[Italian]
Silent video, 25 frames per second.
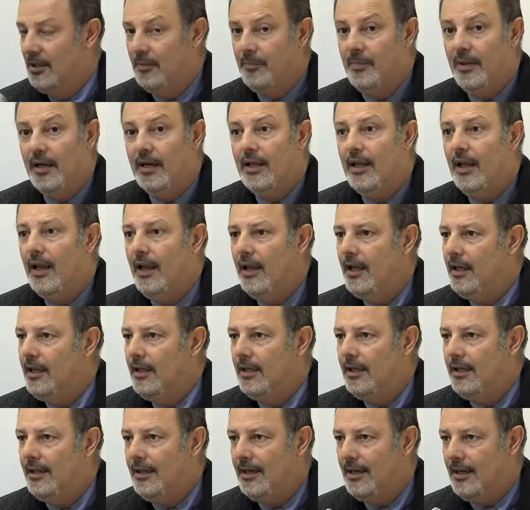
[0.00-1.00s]
Perché
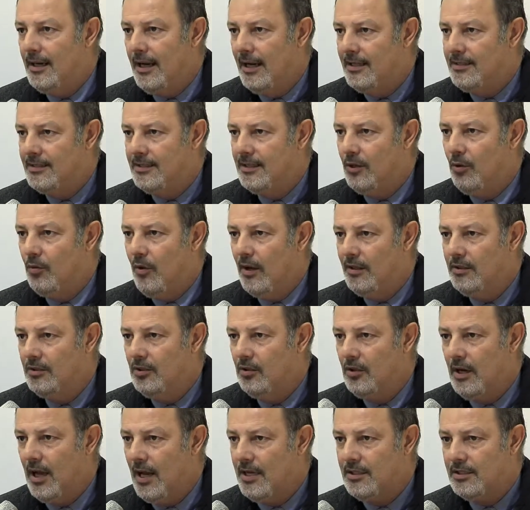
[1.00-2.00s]
i, ragazzi
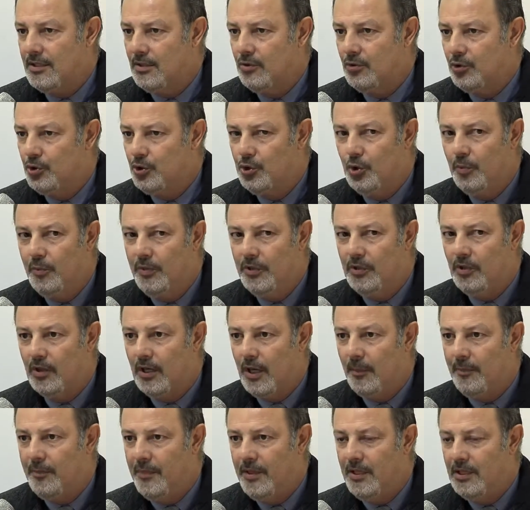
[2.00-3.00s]
quando nascono subito
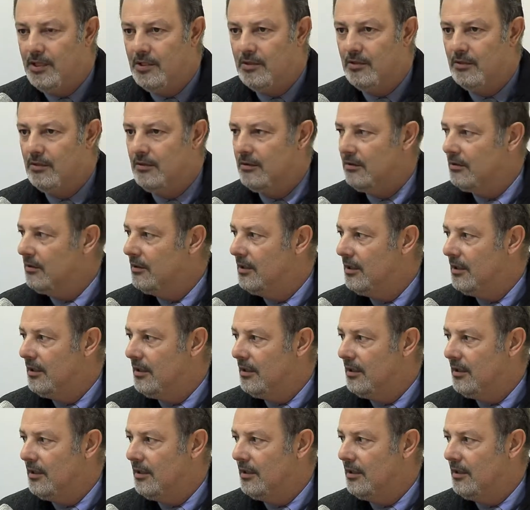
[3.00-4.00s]
capiscono
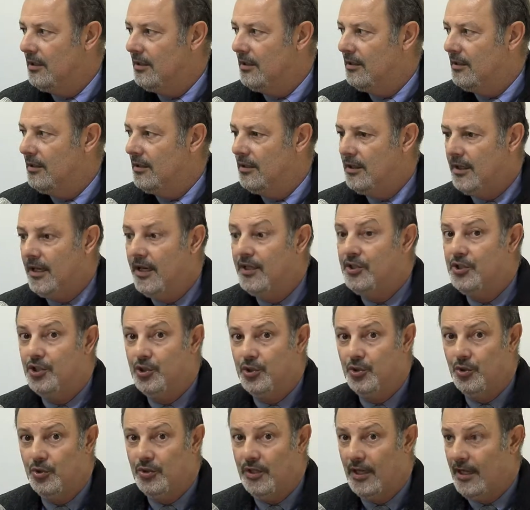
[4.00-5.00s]
eh, che ci
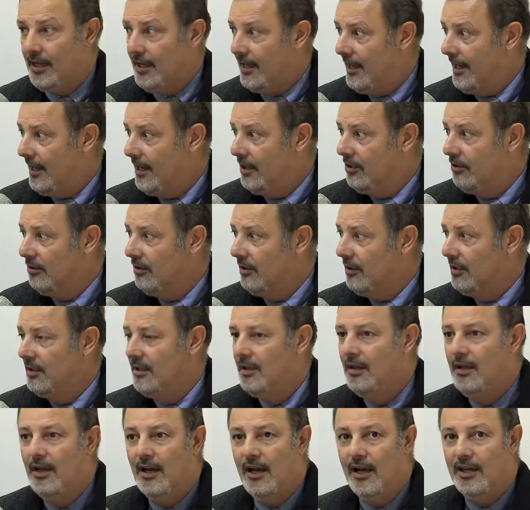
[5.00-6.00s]
sono delle regole,
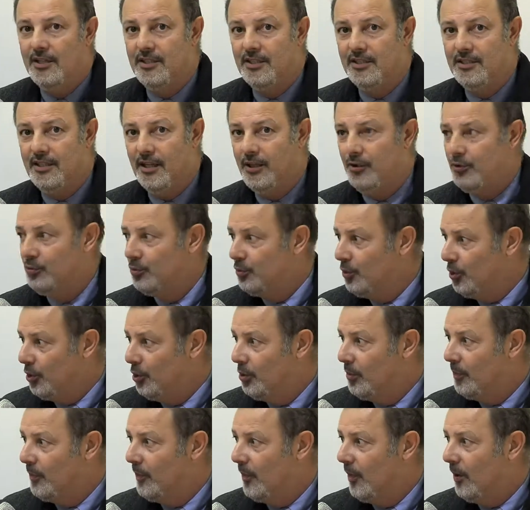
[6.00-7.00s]
che si sta in un
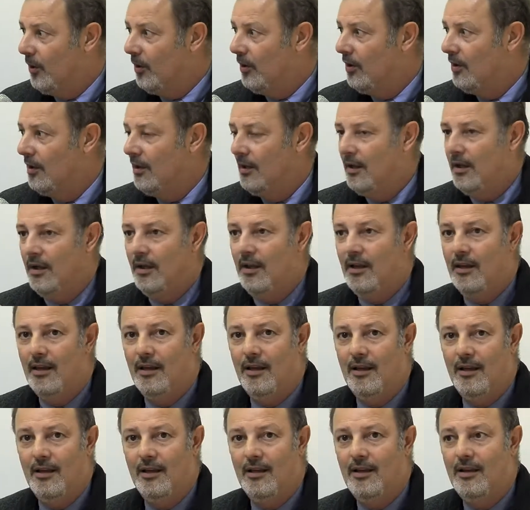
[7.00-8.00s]
gruppo,
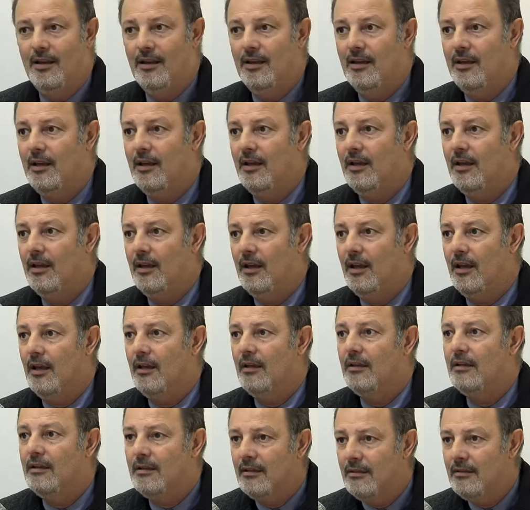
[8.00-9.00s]
eh,
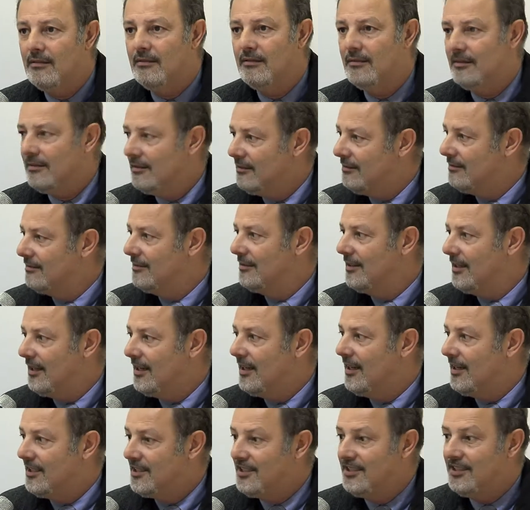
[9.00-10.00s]

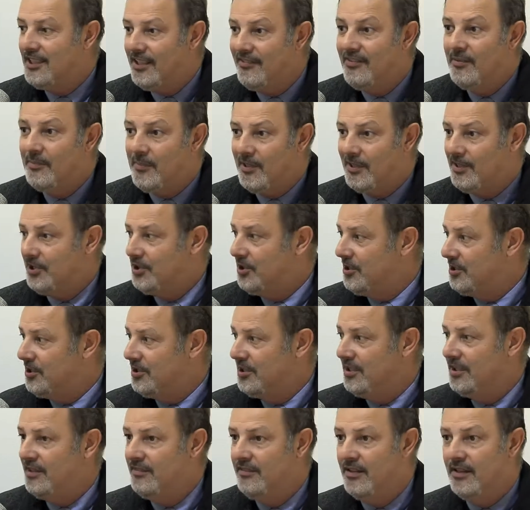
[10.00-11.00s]
che si deve, che
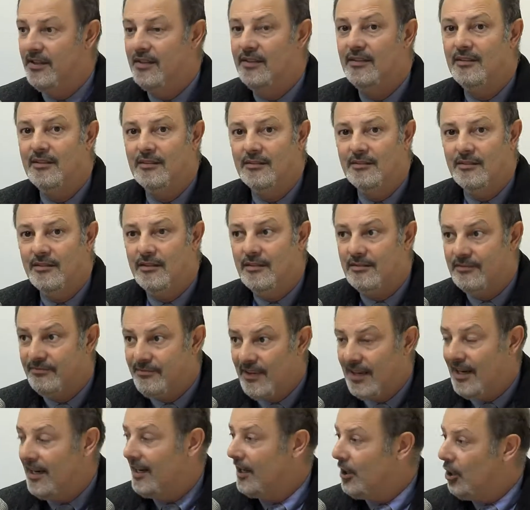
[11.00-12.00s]
si deve eh,
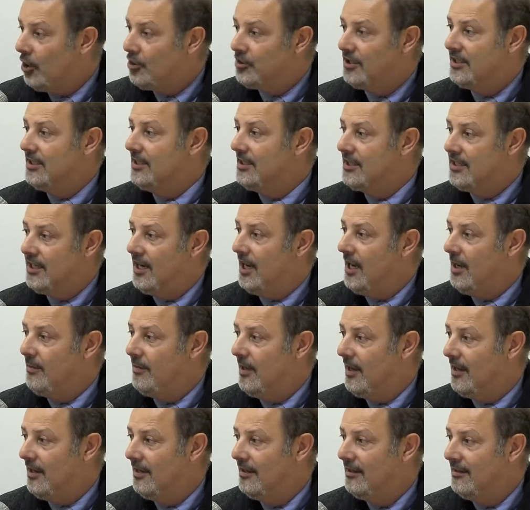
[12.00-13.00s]
fare le cose
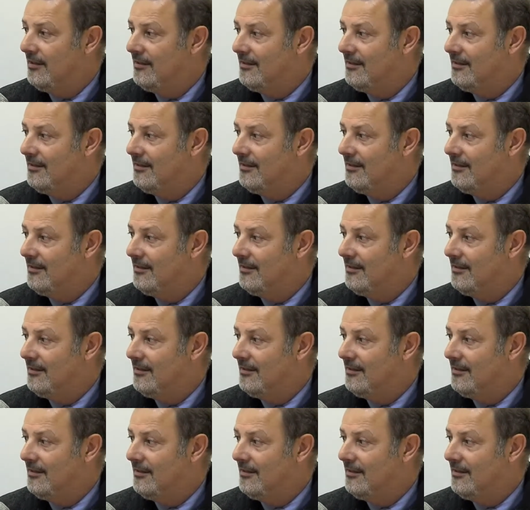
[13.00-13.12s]
insieme